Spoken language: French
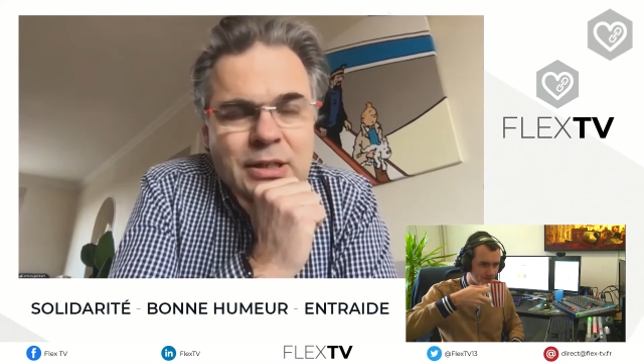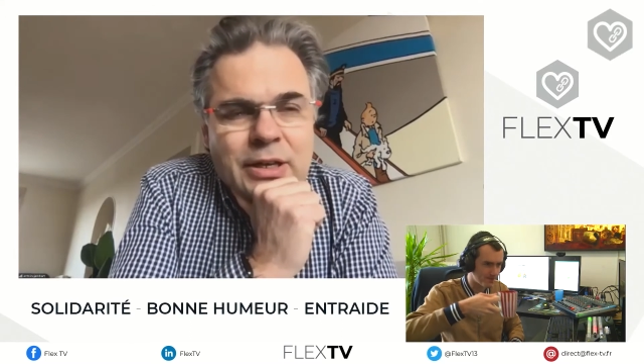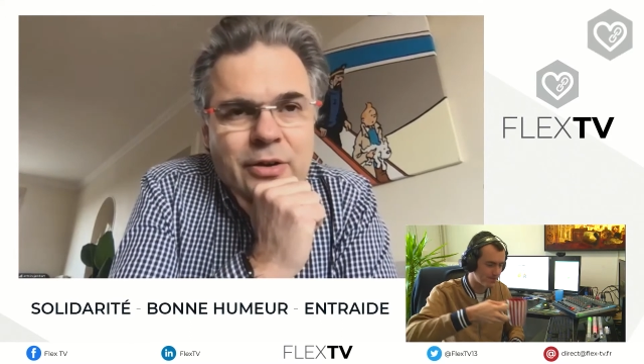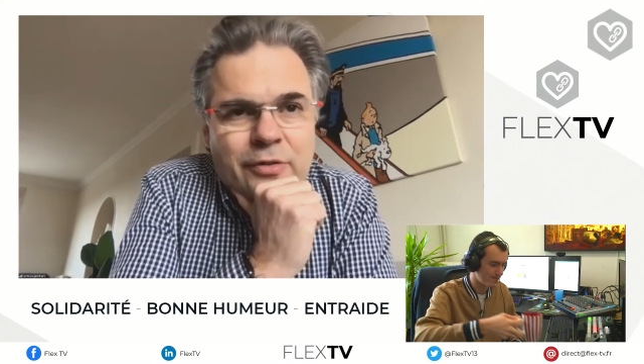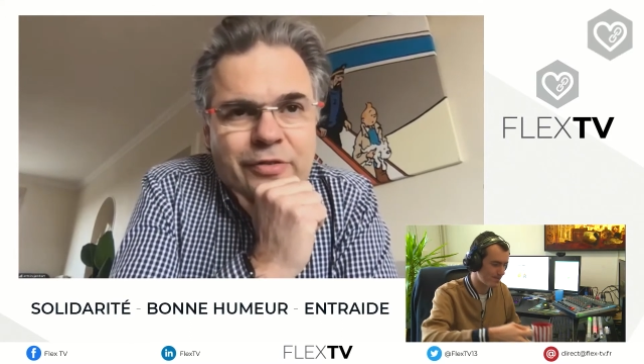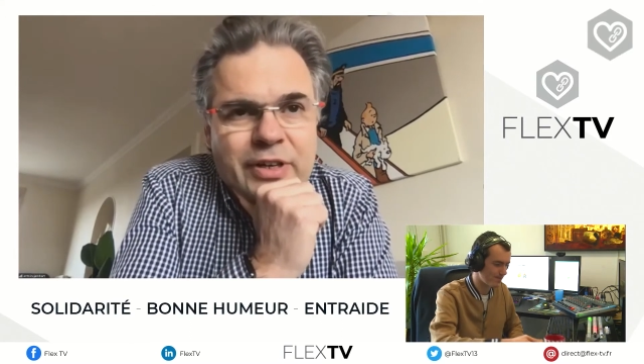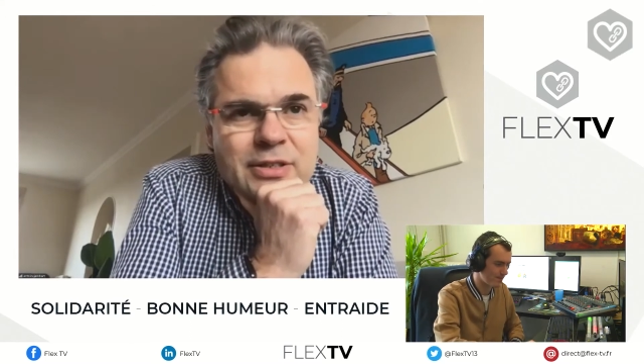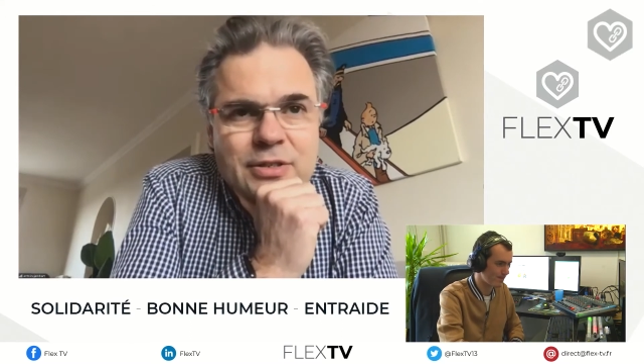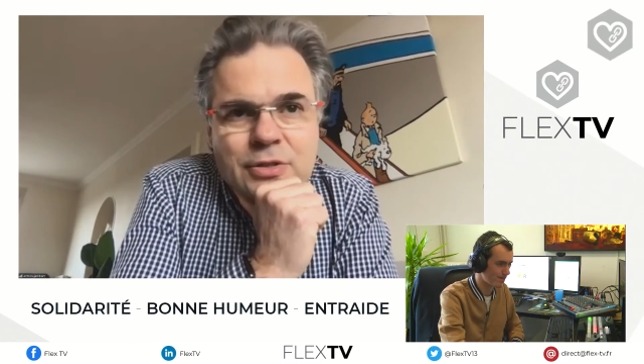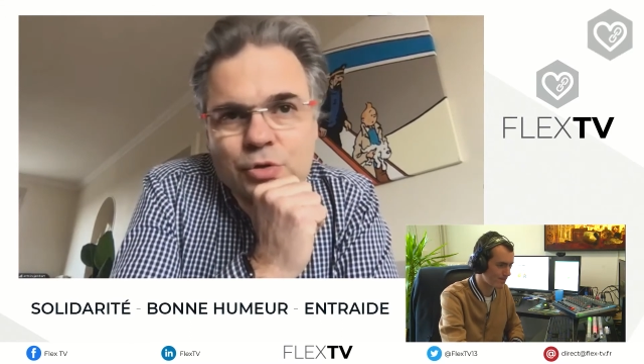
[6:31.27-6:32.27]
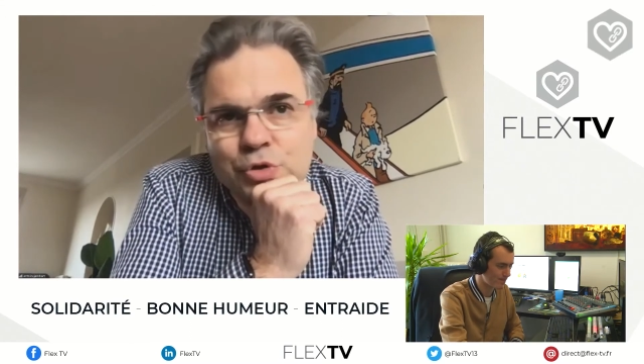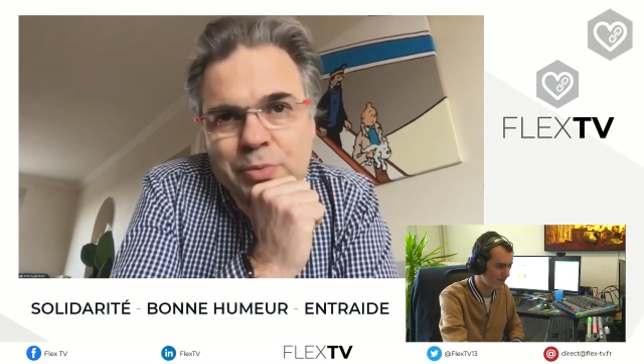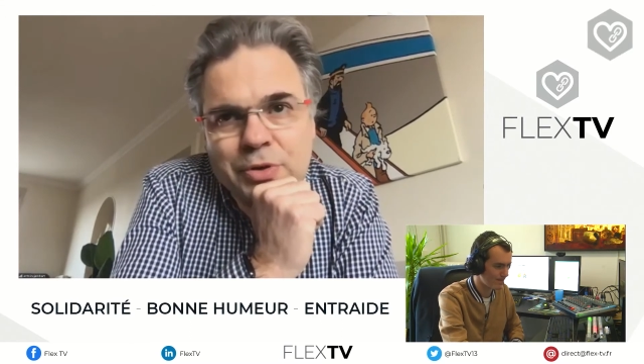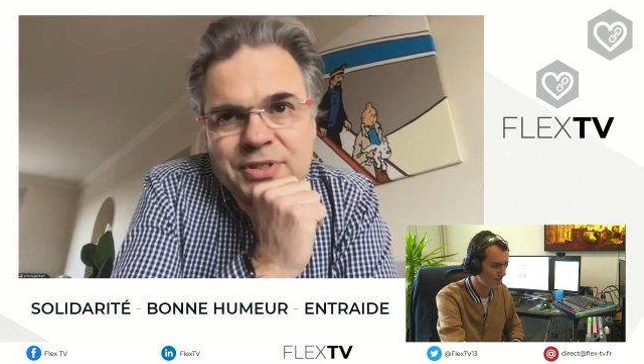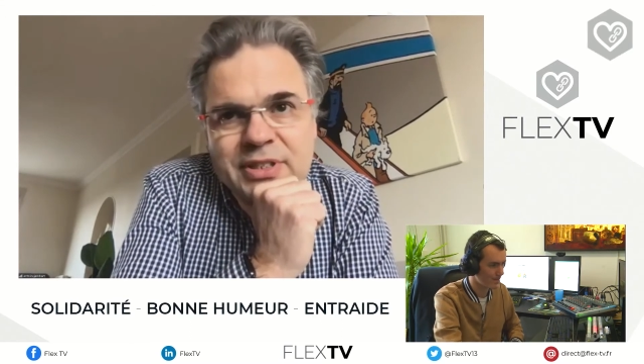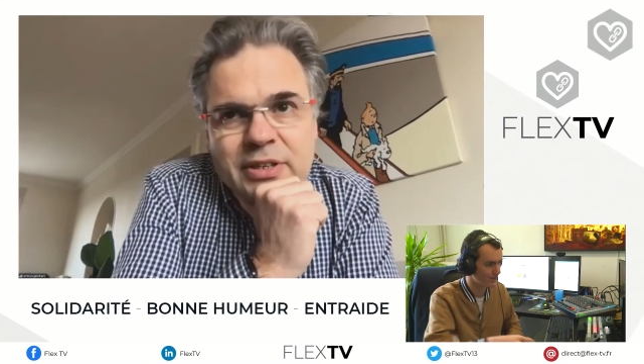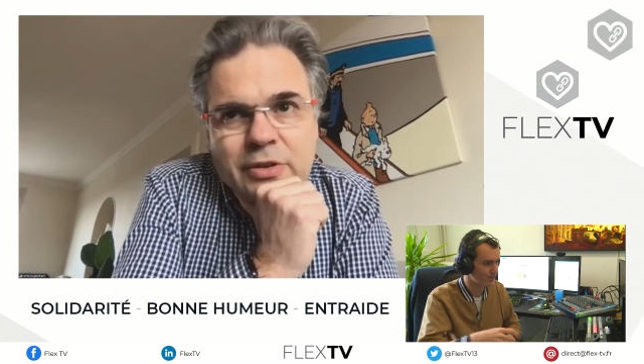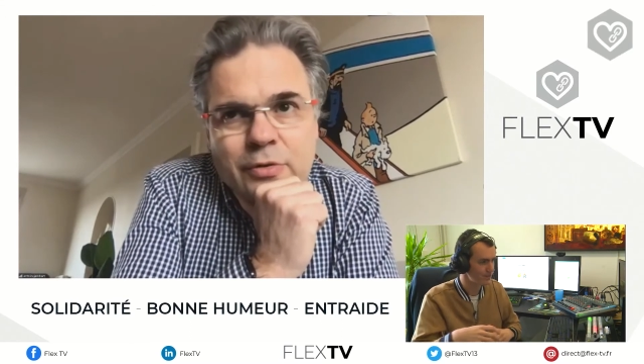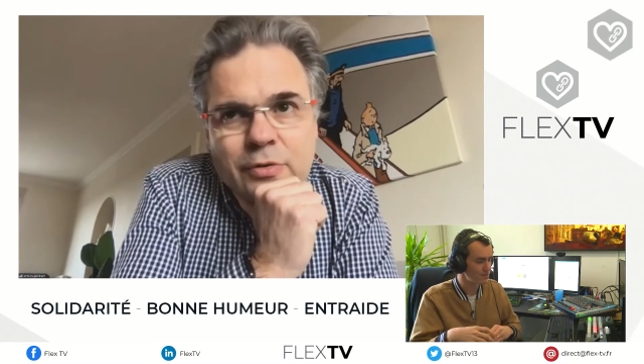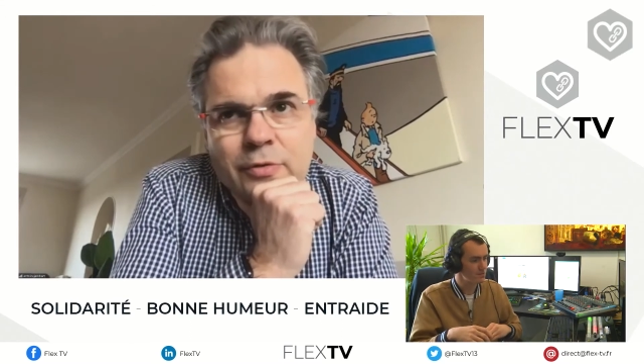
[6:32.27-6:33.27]
Et en fait, ce que je pense, c'est
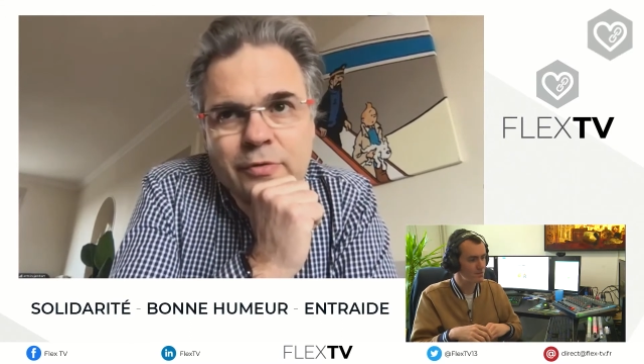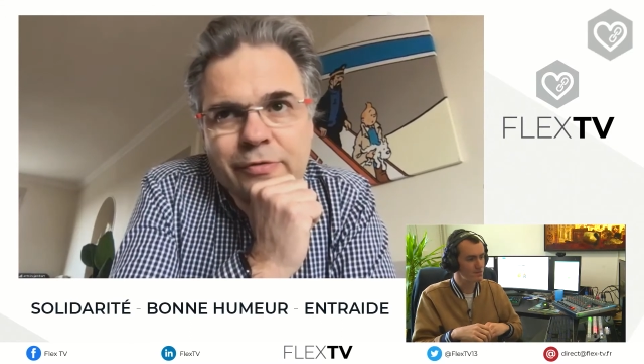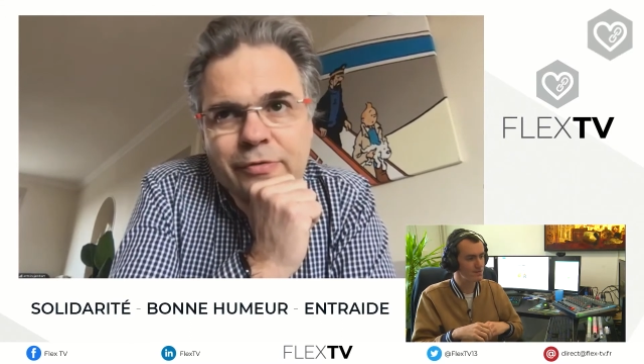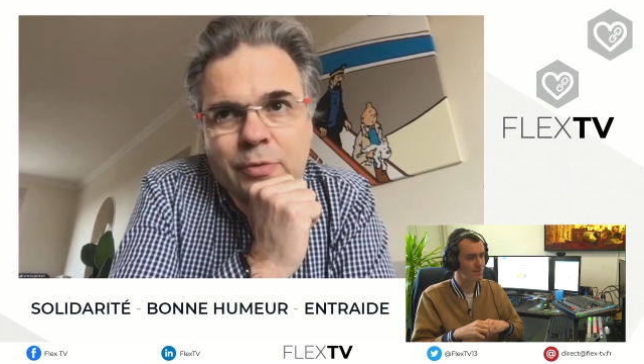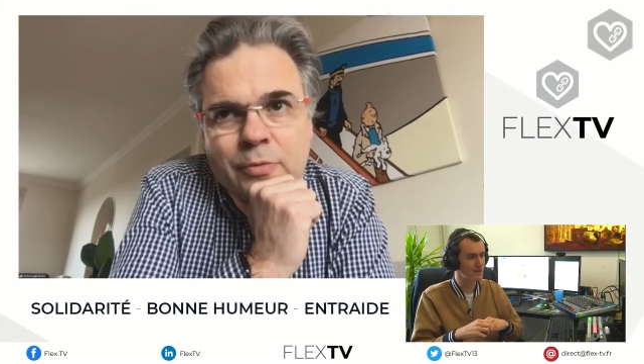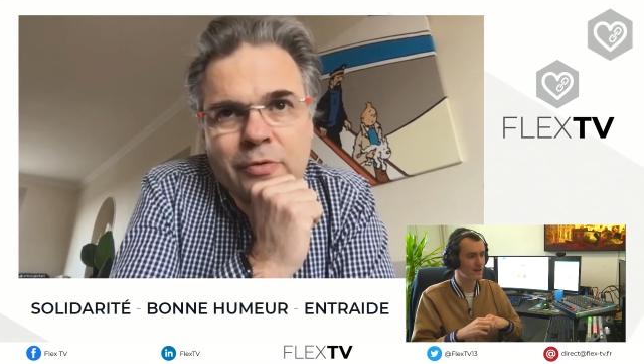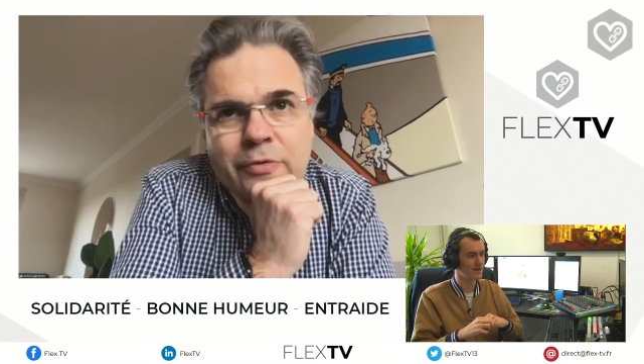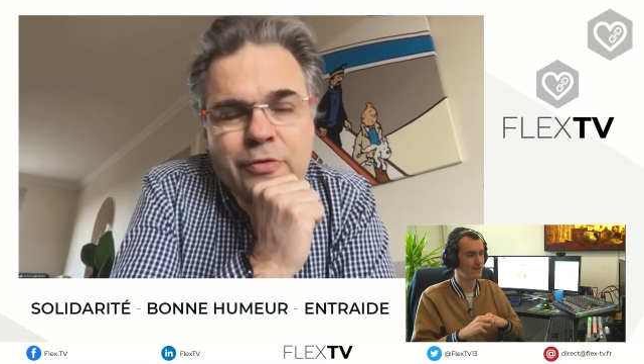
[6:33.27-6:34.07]
qu'il faut,